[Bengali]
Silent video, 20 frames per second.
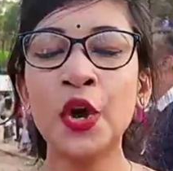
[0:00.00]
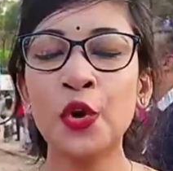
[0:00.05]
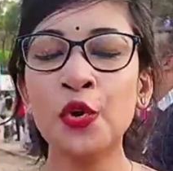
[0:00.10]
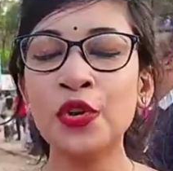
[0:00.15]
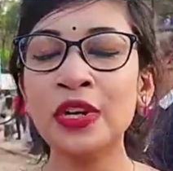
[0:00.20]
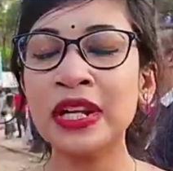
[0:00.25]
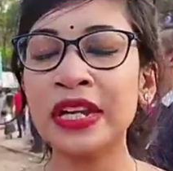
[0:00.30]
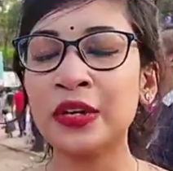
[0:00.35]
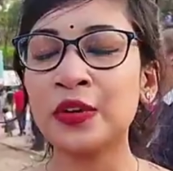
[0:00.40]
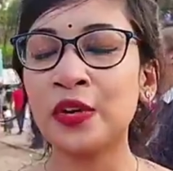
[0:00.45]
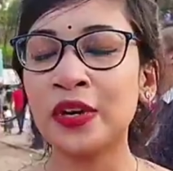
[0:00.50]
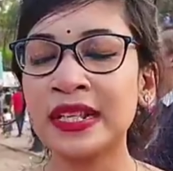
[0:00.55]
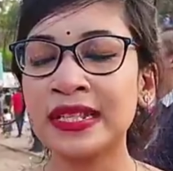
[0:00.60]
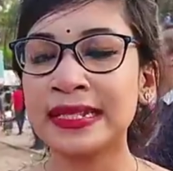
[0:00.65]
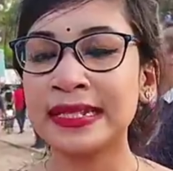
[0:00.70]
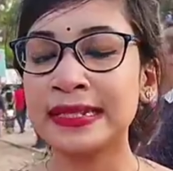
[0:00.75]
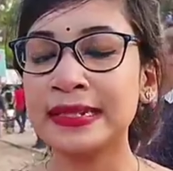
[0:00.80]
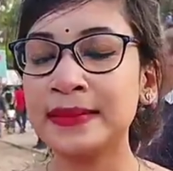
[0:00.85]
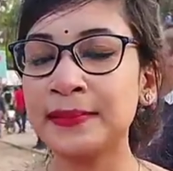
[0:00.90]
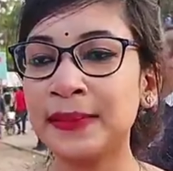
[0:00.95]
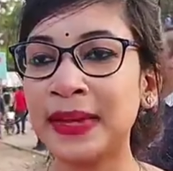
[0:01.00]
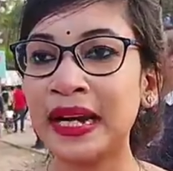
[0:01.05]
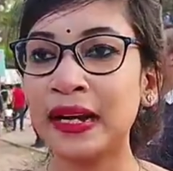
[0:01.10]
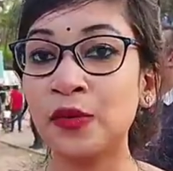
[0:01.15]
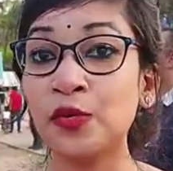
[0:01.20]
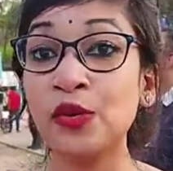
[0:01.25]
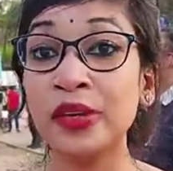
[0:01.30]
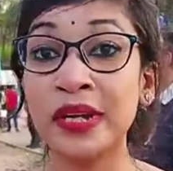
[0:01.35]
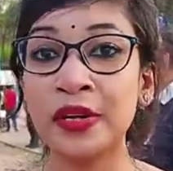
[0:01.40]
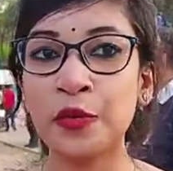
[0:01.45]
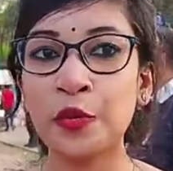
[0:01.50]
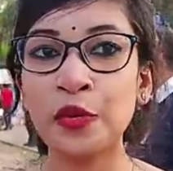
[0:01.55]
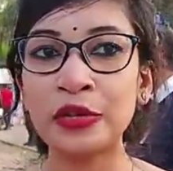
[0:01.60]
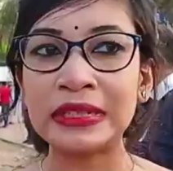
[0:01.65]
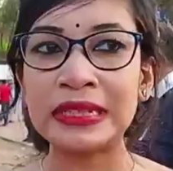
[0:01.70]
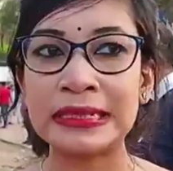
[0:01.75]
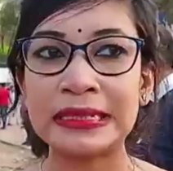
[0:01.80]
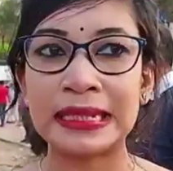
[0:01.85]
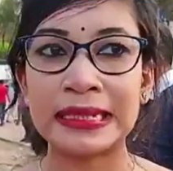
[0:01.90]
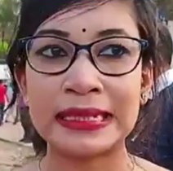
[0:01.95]
উল্লেখ করেছেন বা উল্লেখ
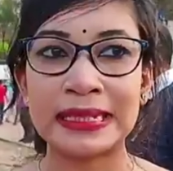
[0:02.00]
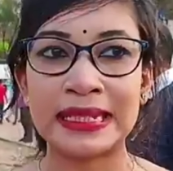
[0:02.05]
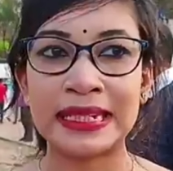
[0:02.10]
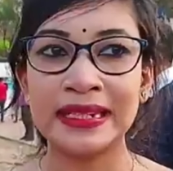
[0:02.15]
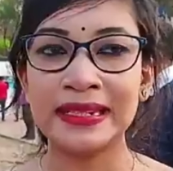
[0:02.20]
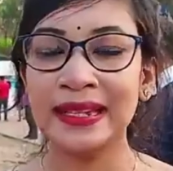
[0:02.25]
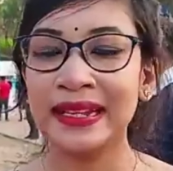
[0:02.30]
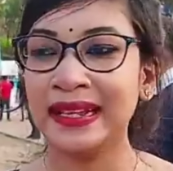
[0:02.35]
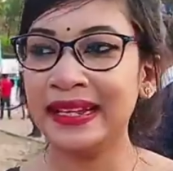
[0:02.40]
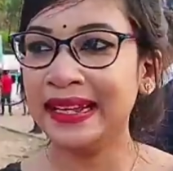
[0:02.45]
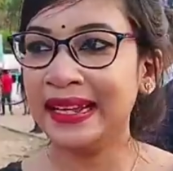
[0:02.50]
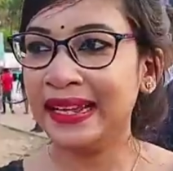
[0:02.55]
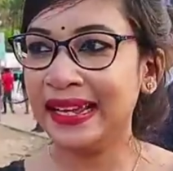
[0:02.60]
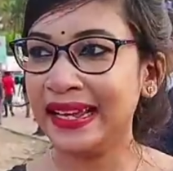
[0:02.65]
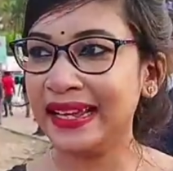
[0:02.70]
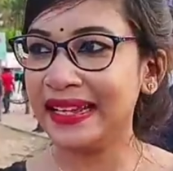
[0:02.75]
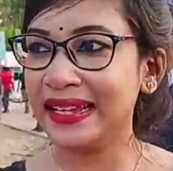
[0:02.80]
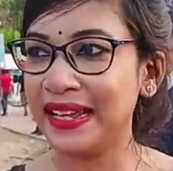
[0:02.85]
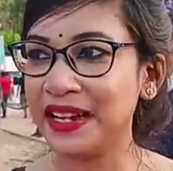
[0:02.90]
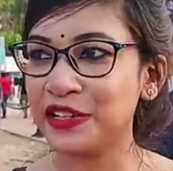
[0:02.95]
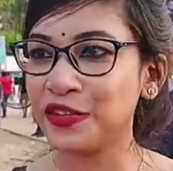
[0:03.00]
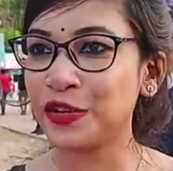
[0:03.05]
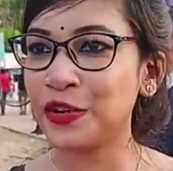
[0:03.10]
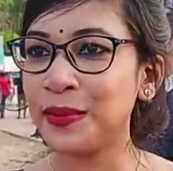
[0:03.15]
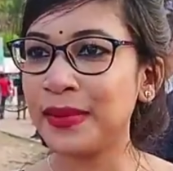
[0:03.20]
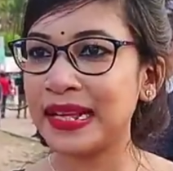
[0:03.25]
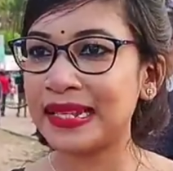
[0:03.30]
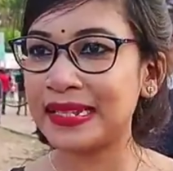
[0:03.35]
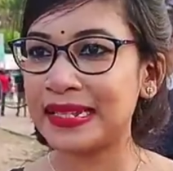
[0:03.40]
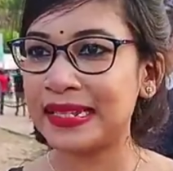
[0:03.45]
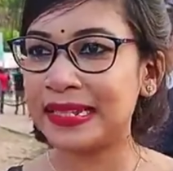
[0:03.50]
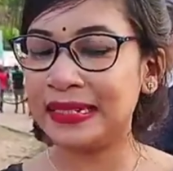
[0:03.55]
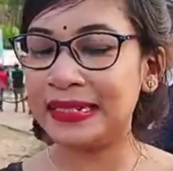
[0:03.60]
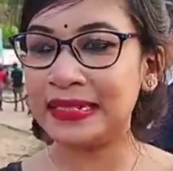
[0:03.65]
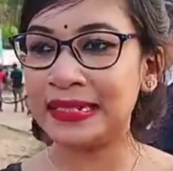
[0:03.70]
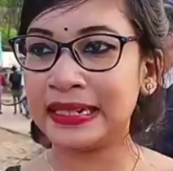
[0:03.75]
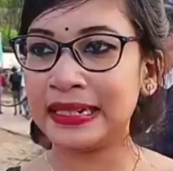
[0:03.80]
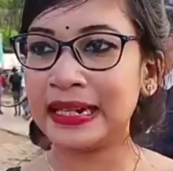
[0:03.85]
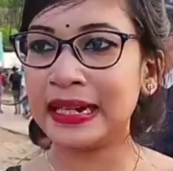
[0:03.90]
করতে যাচ্ছেন হ্যাঁ এরকম আছে যে